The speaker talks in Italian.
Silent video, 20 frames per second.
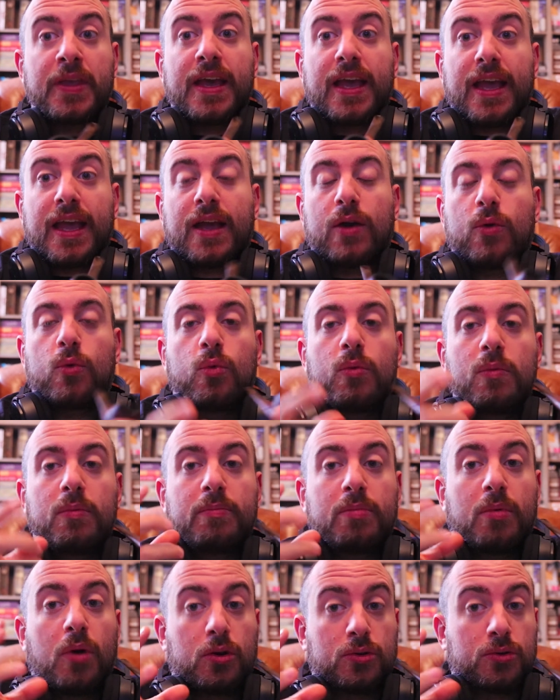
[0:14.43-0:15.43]
E un
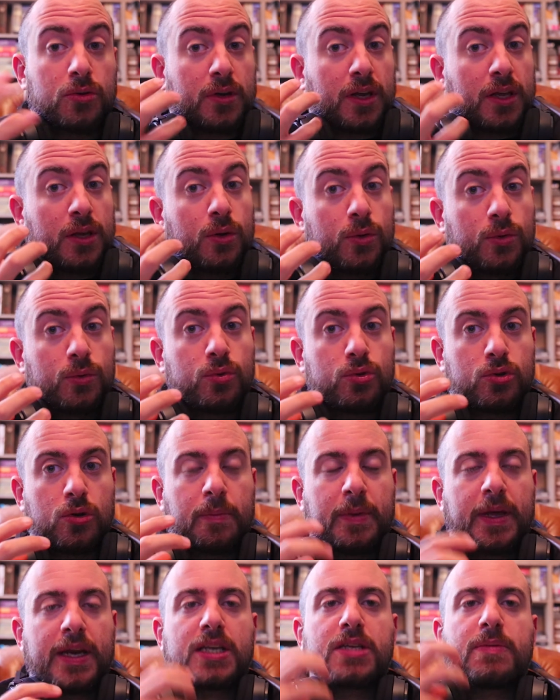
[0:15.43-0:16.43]
modo che io uso
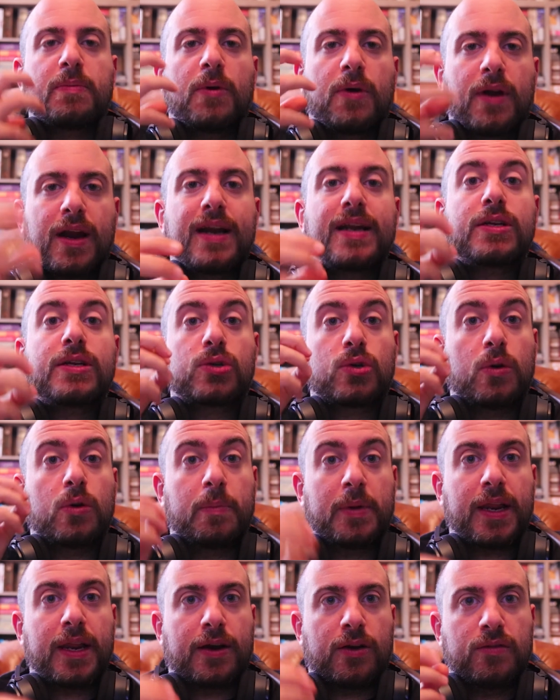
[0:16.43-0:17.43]
per esplorare e
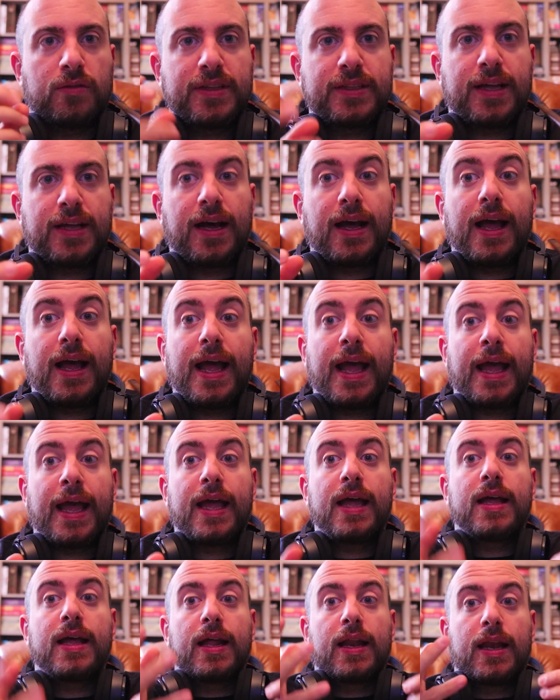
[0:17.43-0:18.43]
scoprire novità
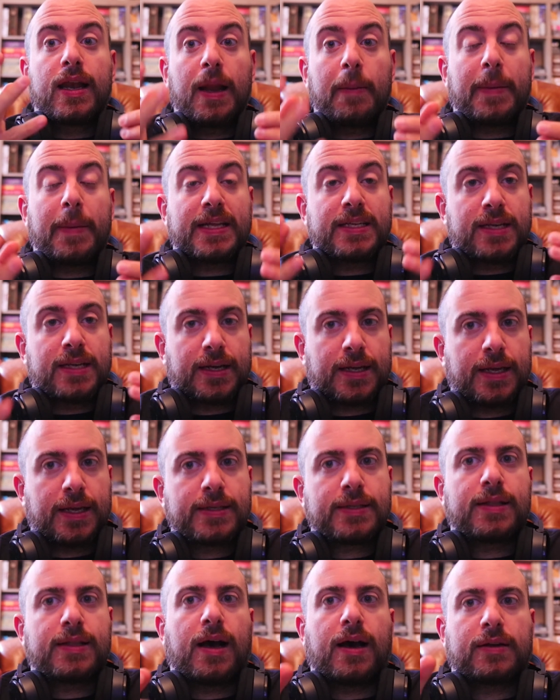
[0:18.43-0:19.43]
è la pagina
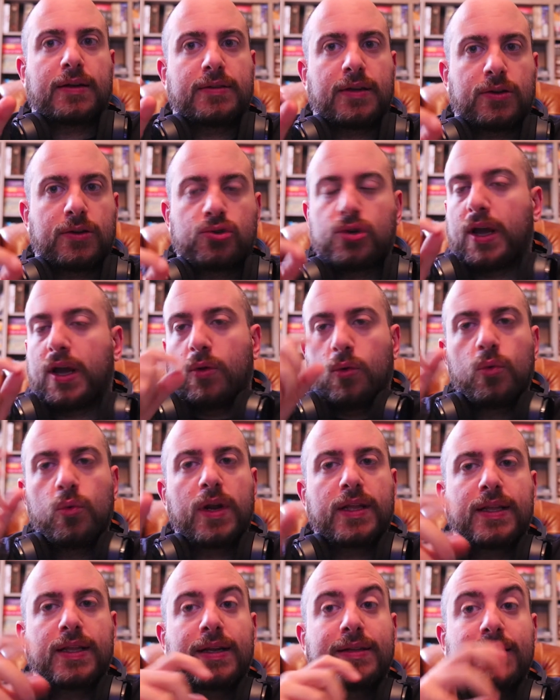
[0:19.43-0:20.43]
Kickstarter, cioè
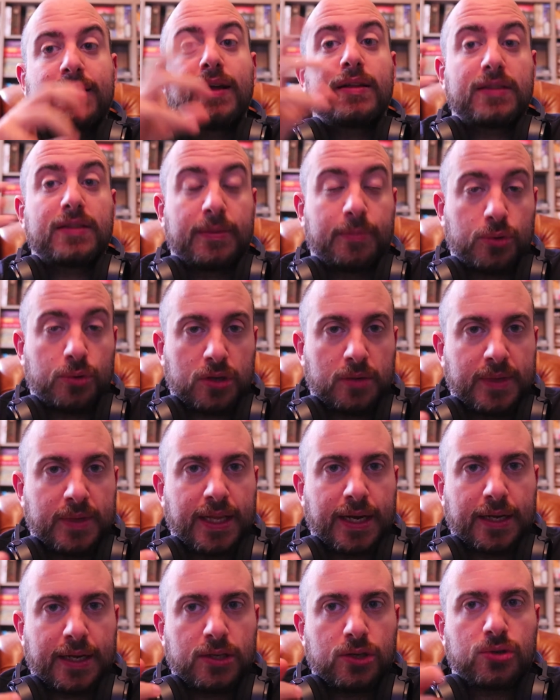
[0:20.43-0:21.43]
una delle tante
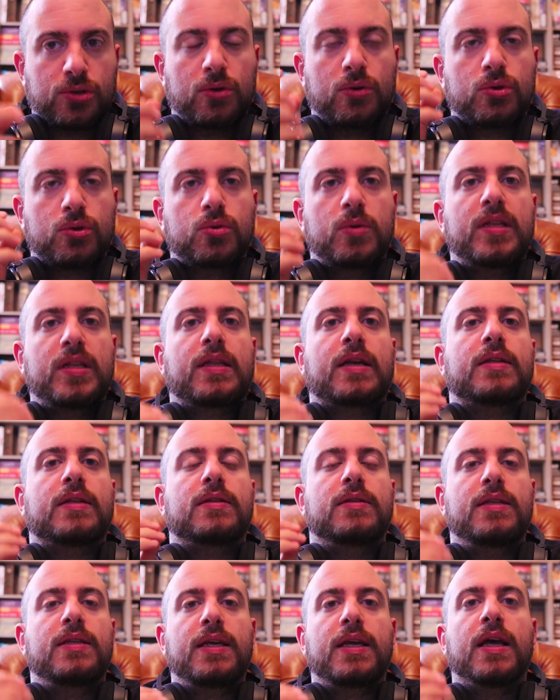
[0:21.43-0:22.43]
possibilità che ci sono su
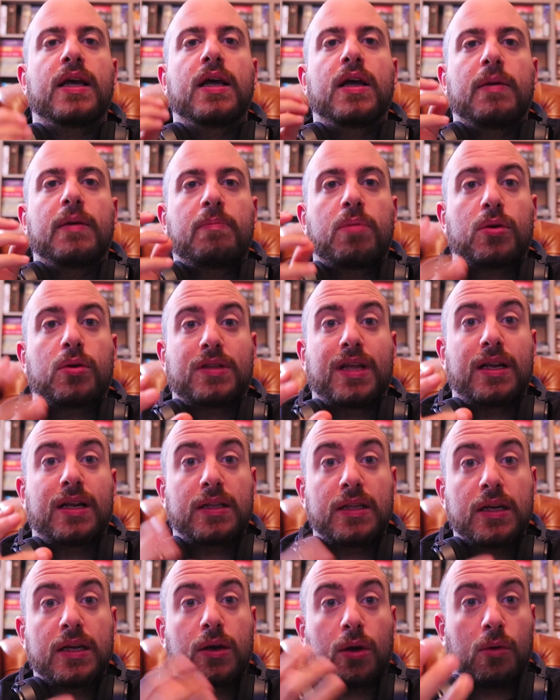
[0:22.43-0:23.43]
internet di portale
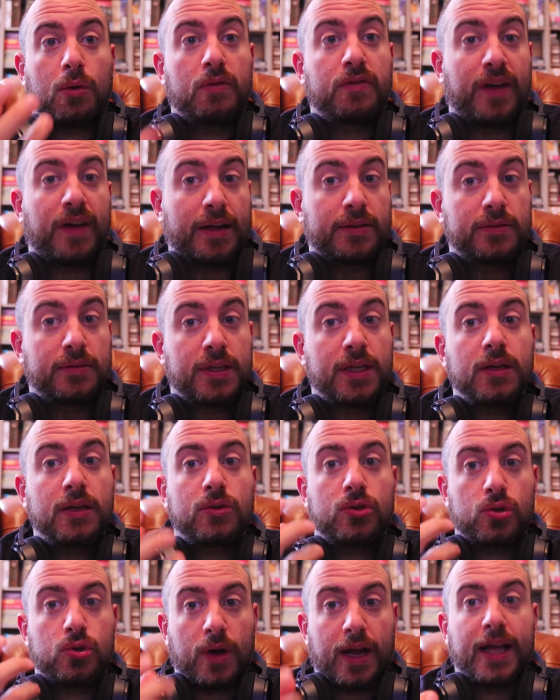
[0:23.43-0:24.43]
di crowdfunding,
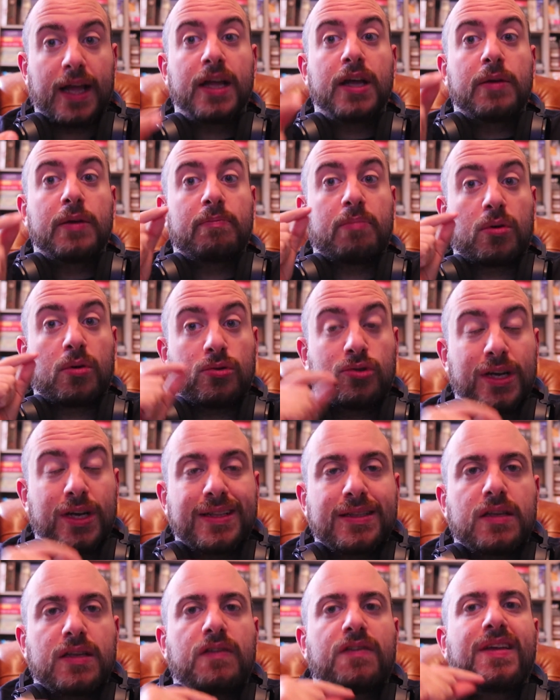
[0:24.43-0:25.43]
cioè
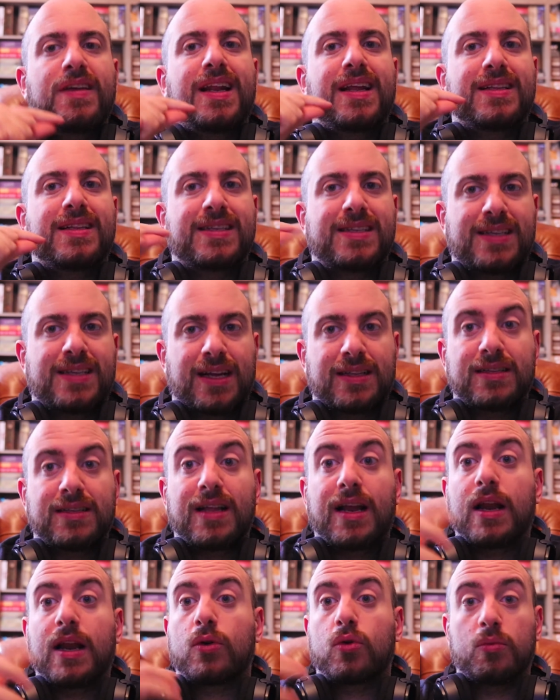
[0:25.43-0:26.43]
progetti finanziati
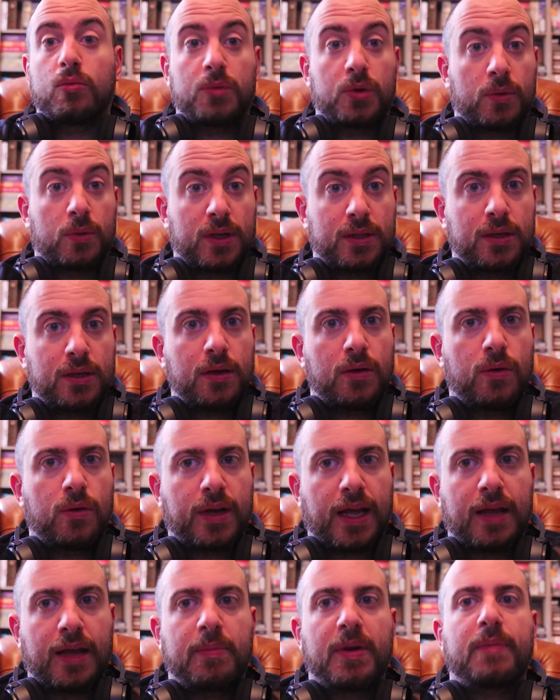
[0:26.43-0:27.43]
dalla community,
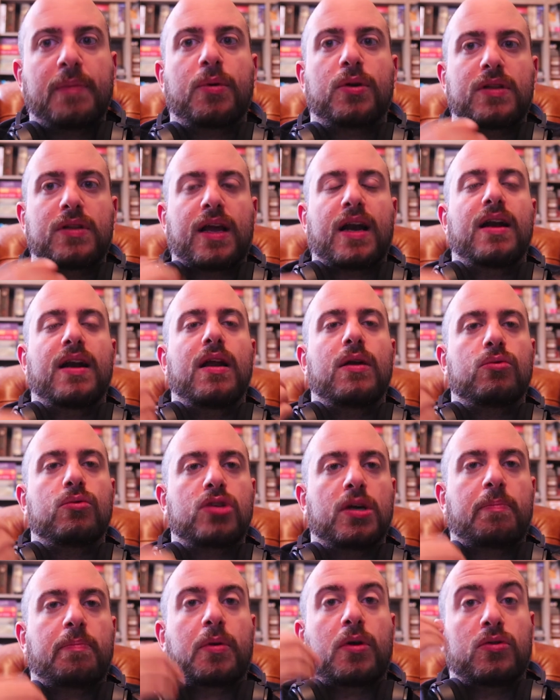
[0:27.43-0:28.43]
ok, per portare alla
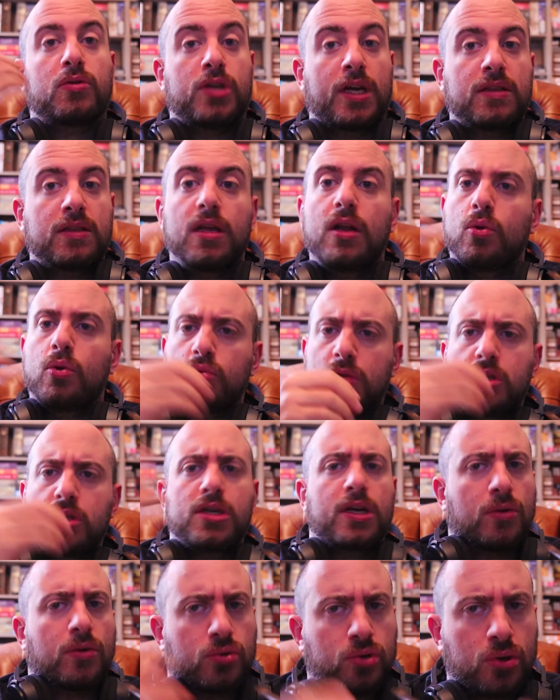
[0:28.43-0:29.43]
luce progetti
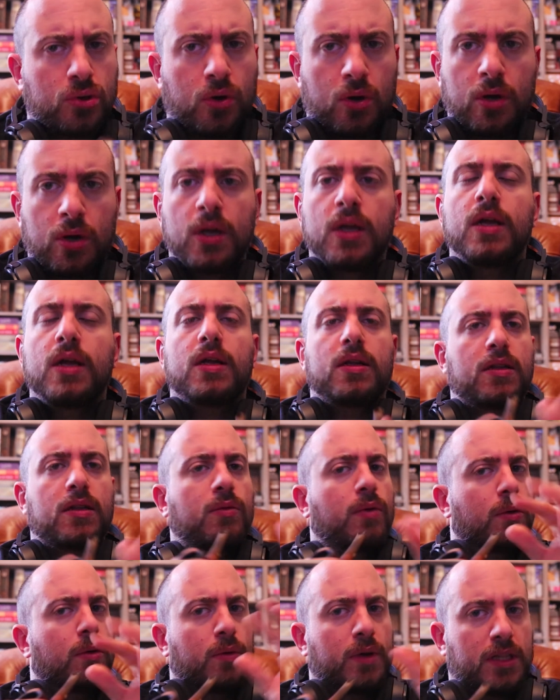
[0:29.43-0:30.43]
ludici e non solo, di
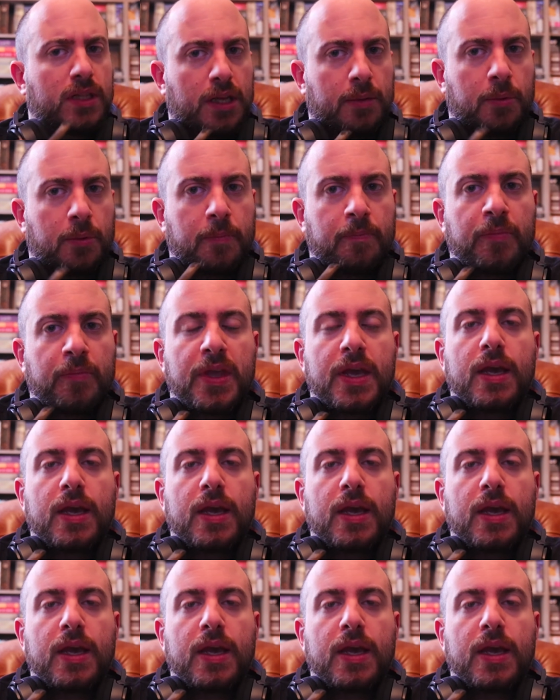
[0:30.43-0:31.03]
qualunque tipo.